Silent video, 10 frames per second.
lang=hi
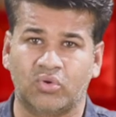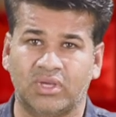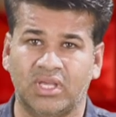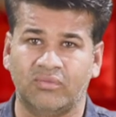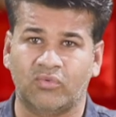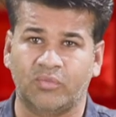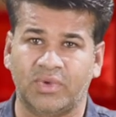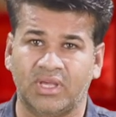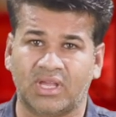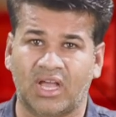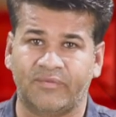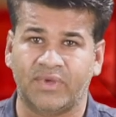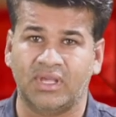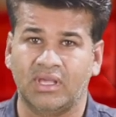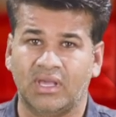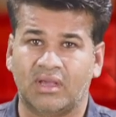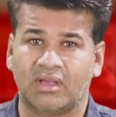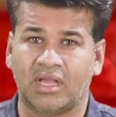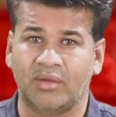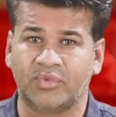होगी वो भी काफ़ी
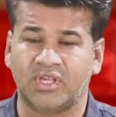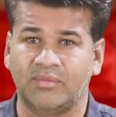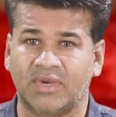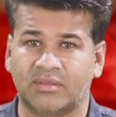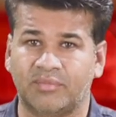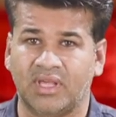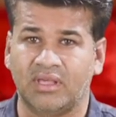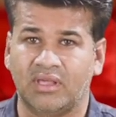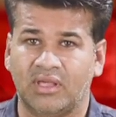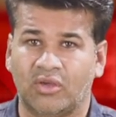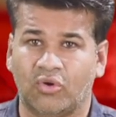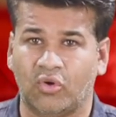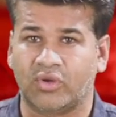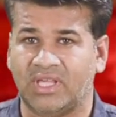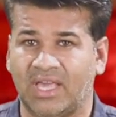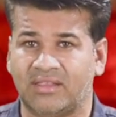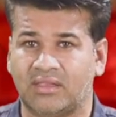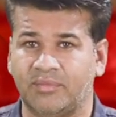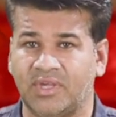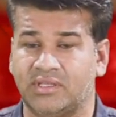कम कीमत में होगी
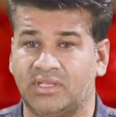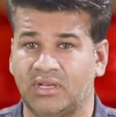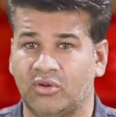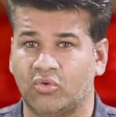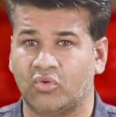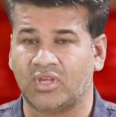ऐसे में जिन लोगों